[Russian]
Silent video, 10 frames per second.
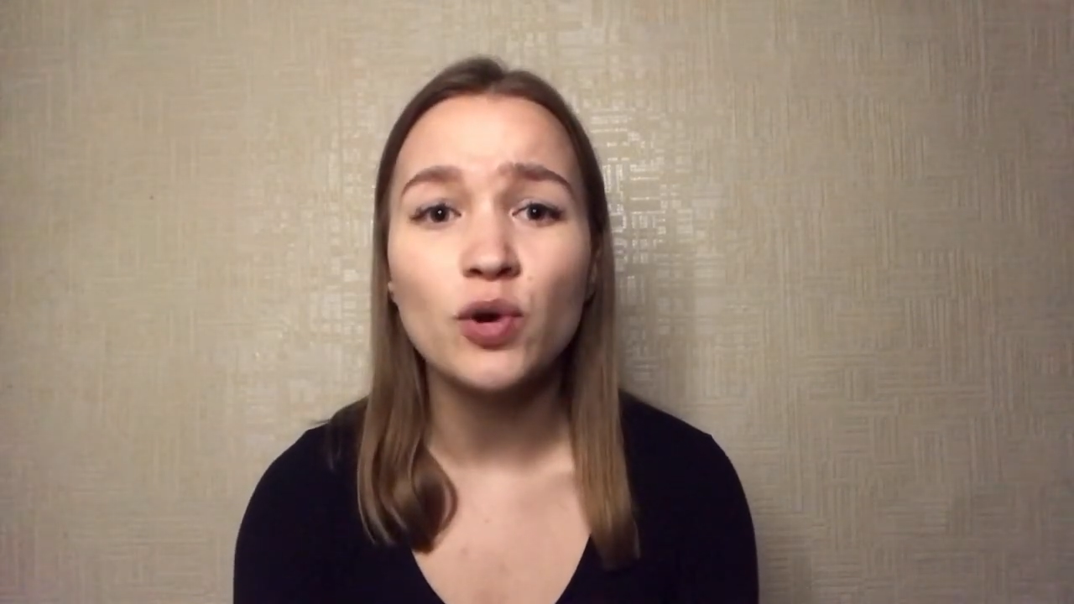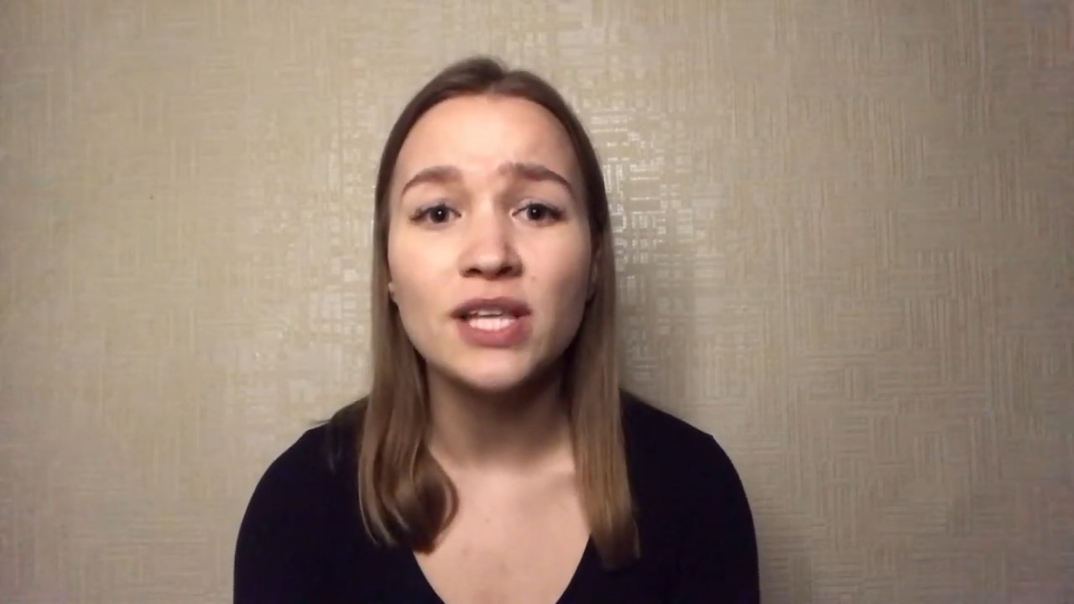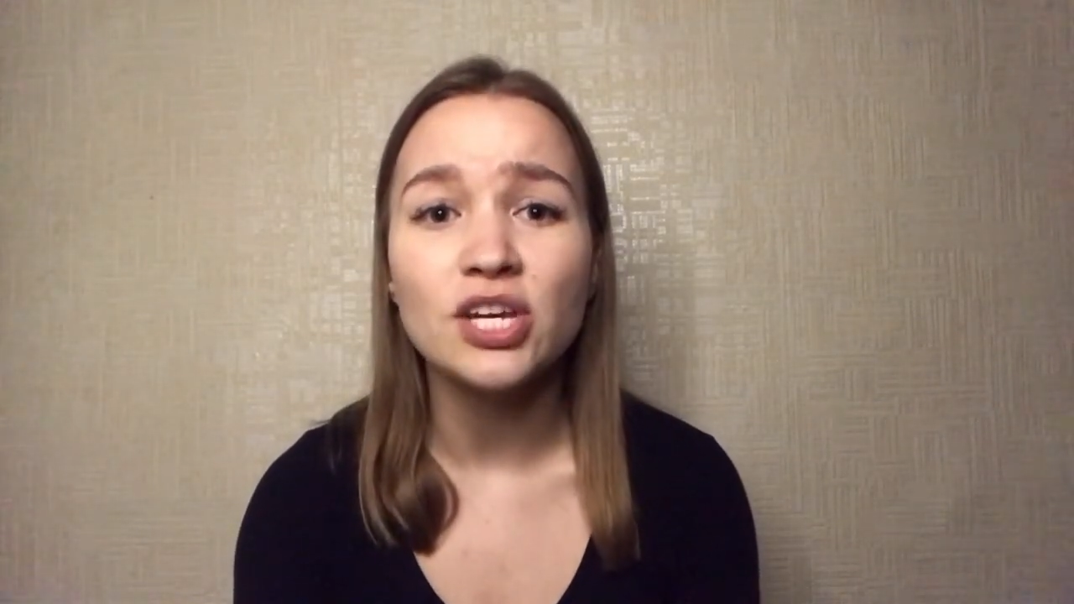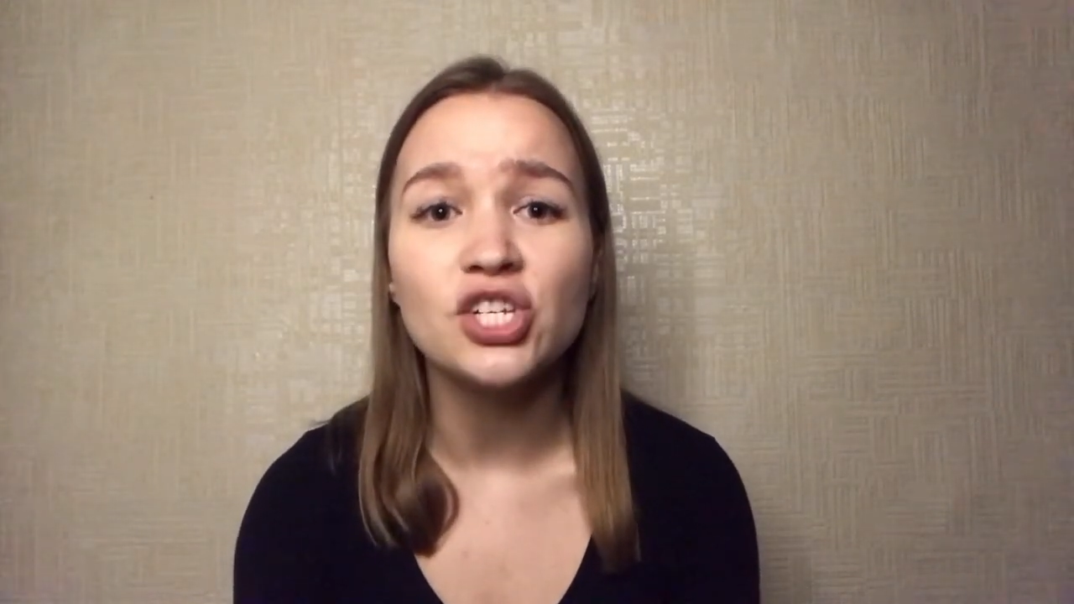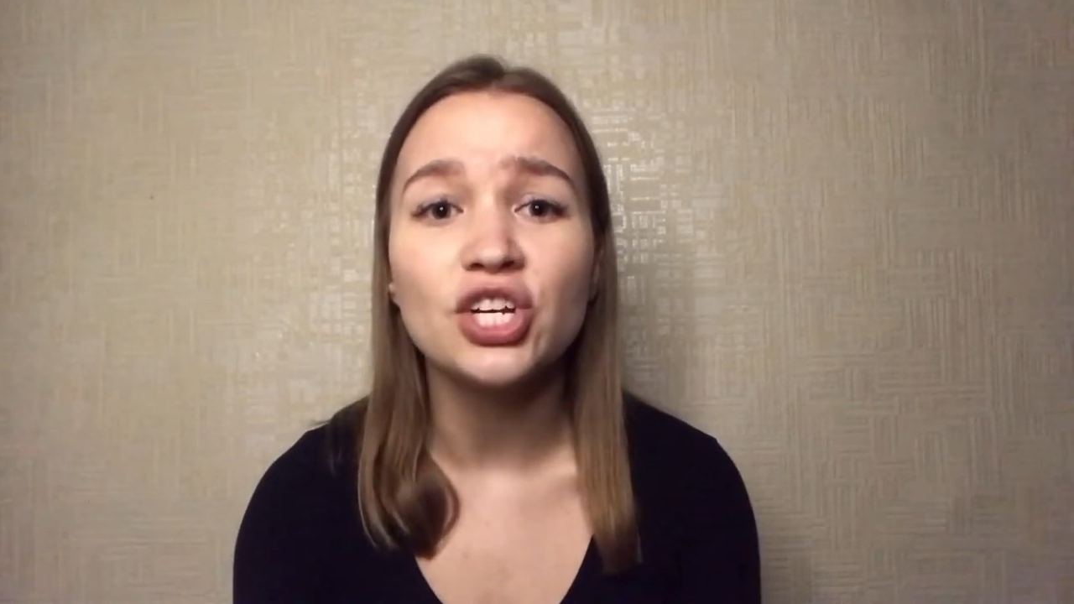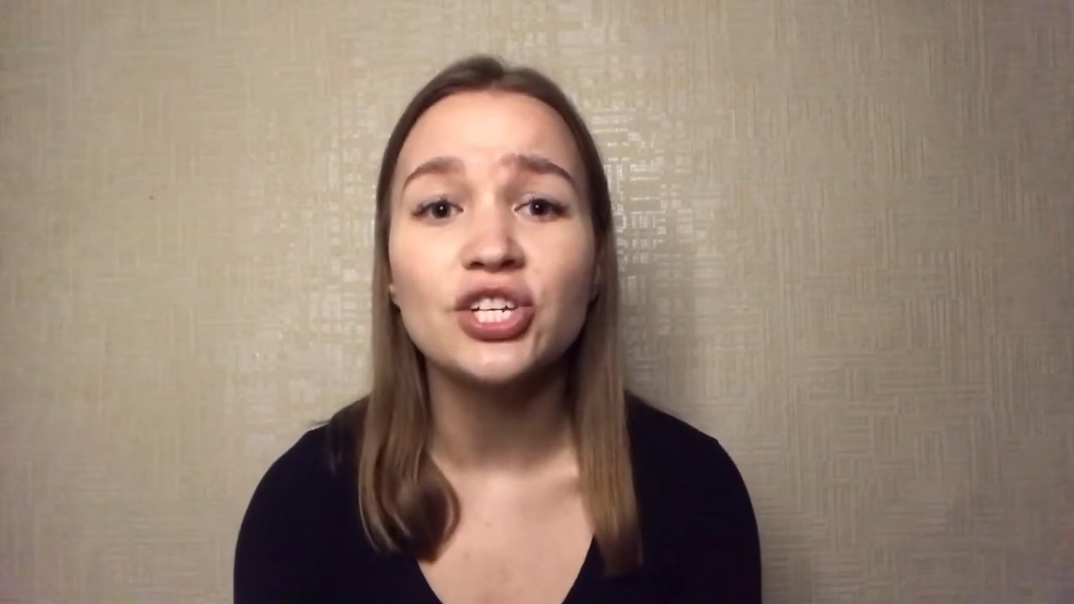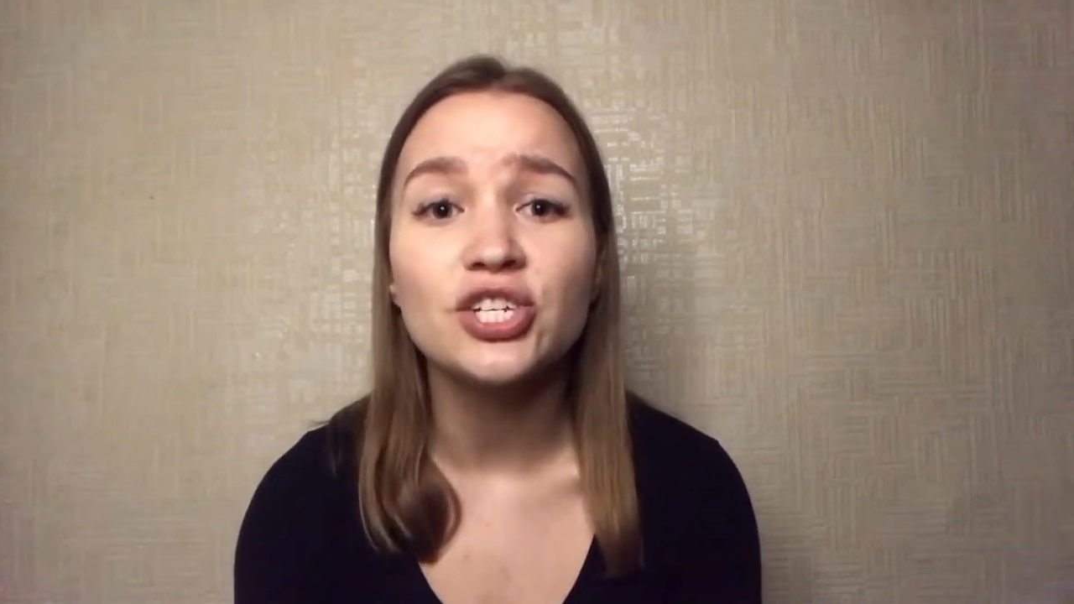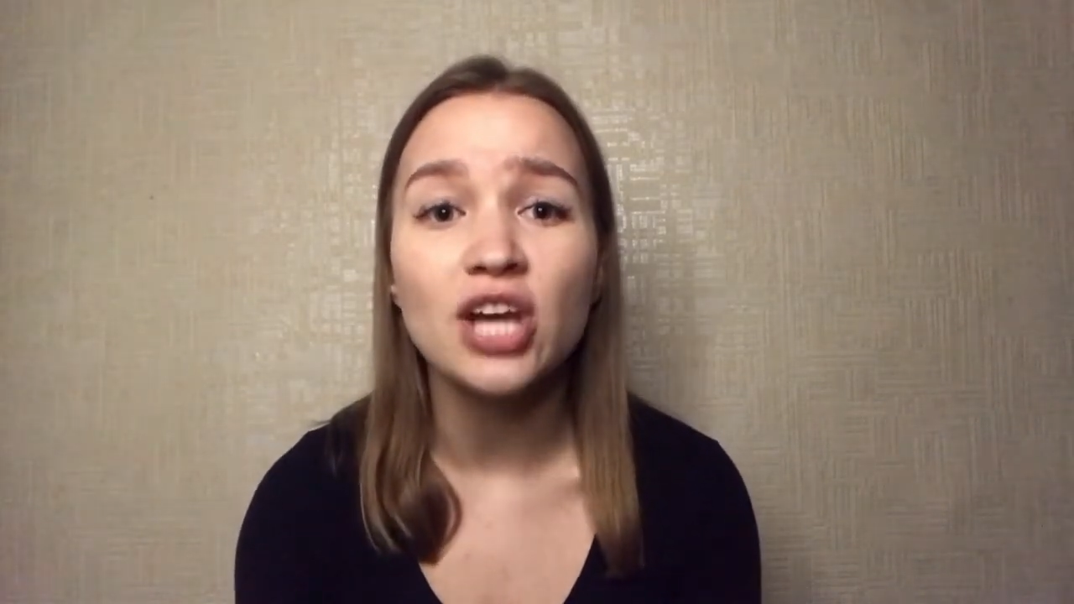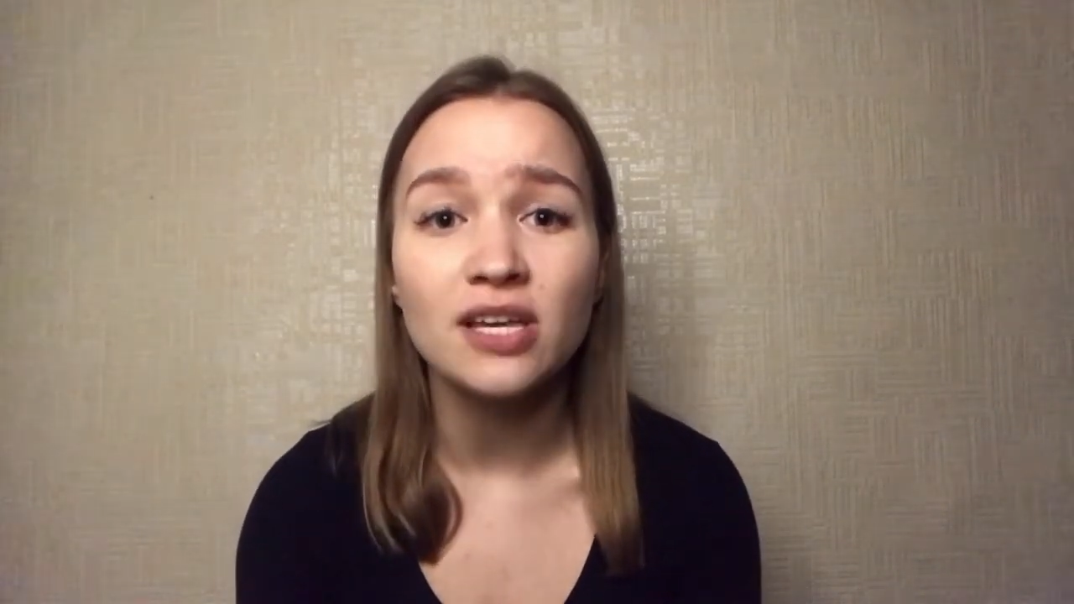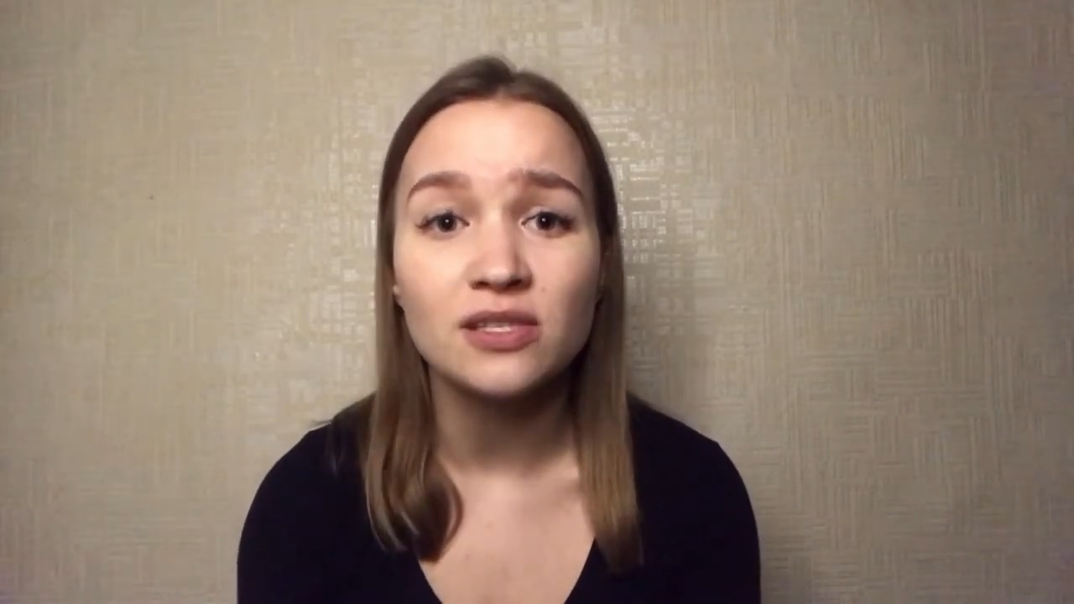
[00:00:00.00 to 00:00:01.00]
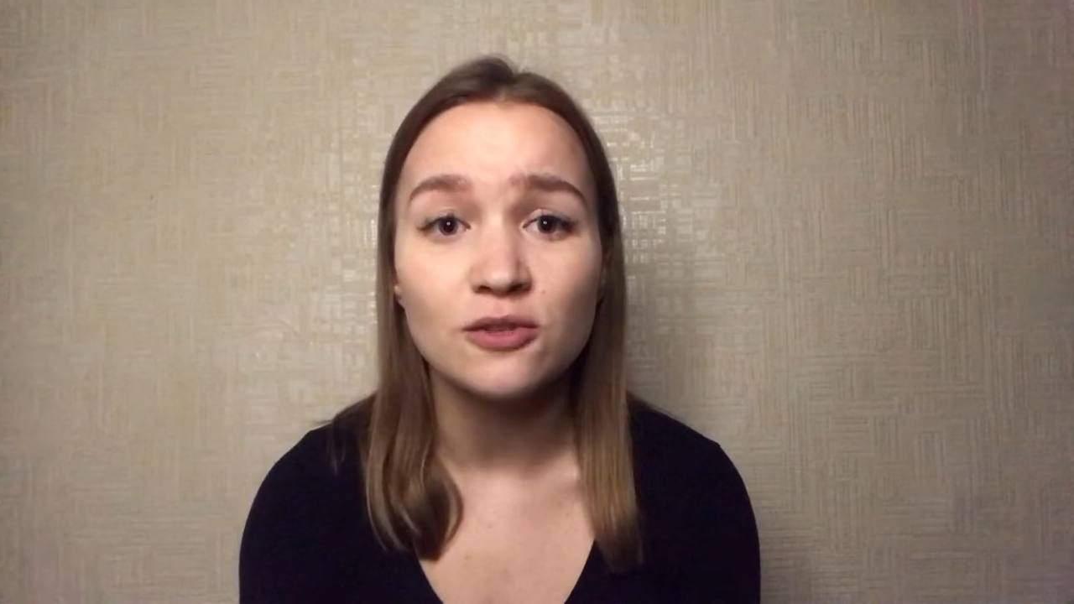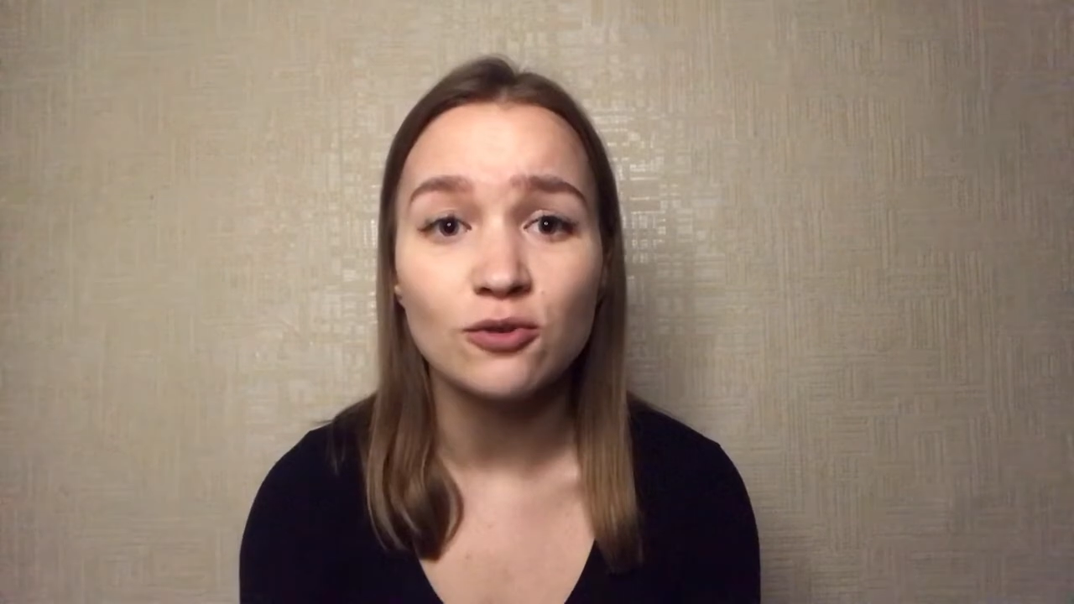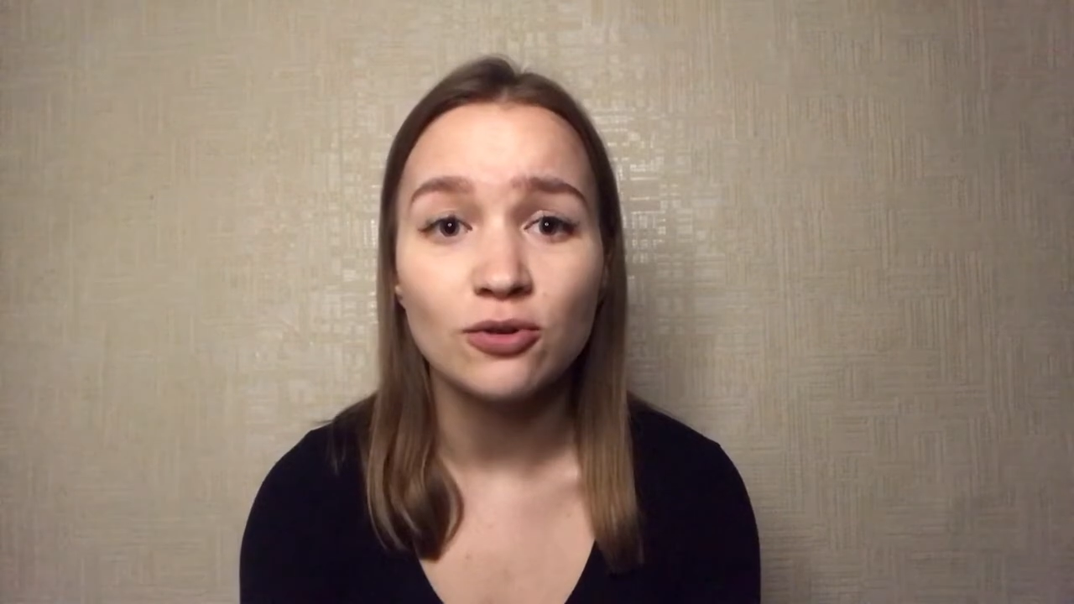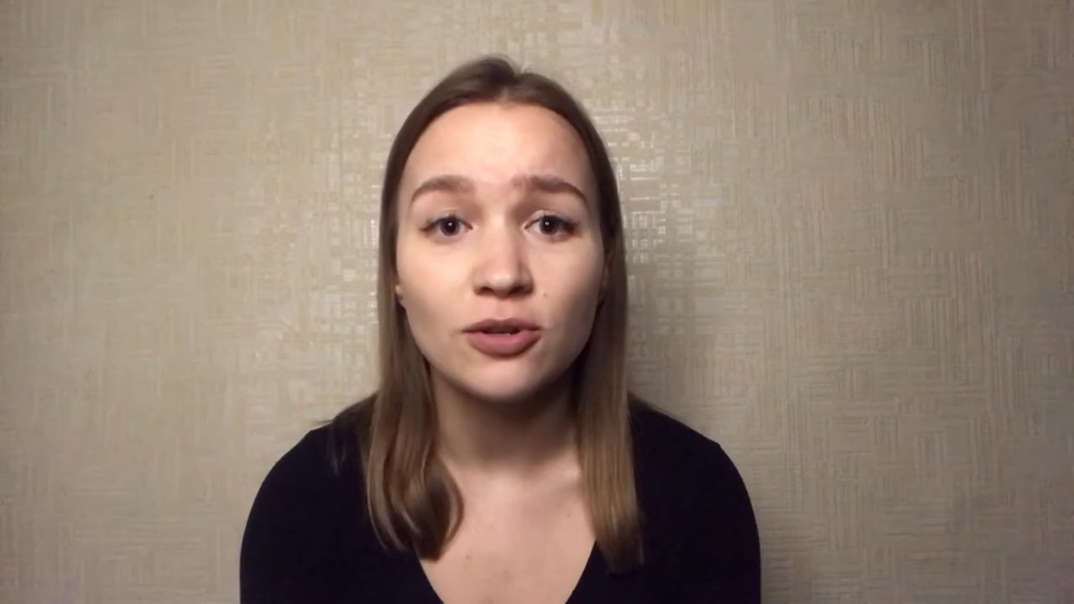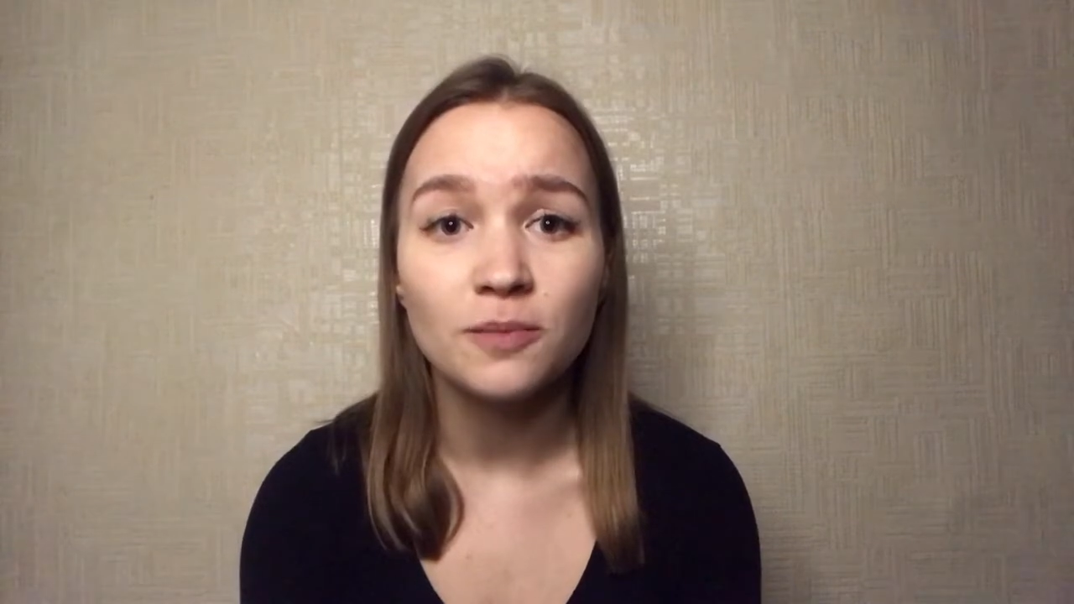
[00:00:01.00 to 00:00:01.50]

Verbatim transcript: уходящие к счастью.